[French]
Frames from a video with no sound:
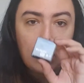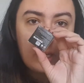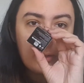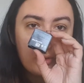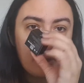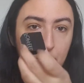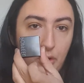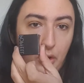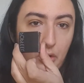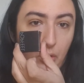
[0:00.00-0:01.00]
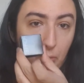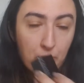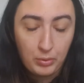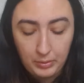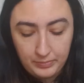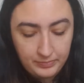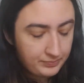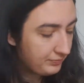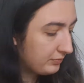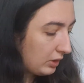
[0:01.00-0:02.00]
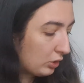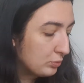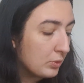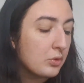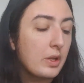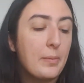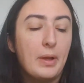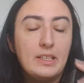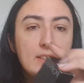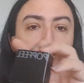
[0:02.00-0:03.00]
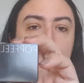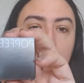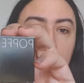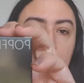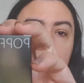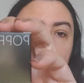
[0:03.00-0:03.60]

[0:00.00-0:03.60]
un correcteur en pot. Alors, je pense que la marque c'est ça,